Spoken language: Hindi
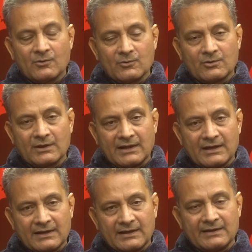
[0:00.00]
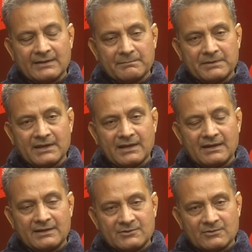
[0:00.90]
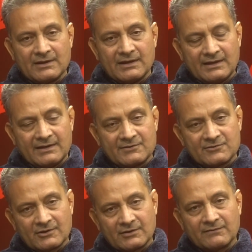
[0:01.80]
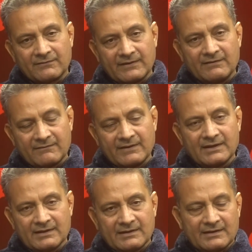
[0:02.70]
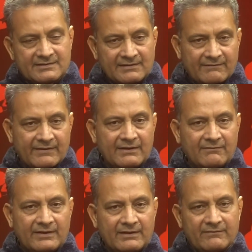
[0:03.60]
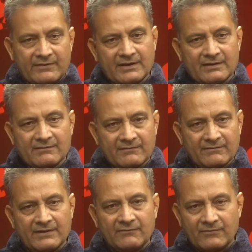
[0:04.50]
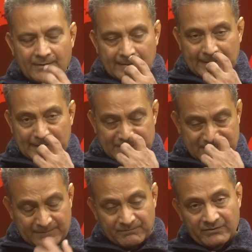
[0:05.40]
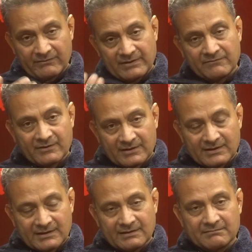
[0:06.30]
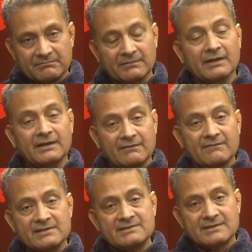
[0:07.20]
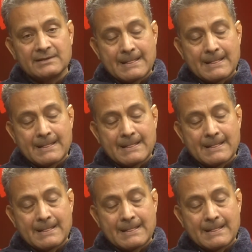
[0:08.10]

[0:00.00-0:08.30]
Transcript: उन्होंने कहा कि ये बीआरआई जो है इट्स नॉट विन विन इट्स अ विन विन विन विन फॉर द ईस्ट विन फॉर द ग्रेटर वेस्ट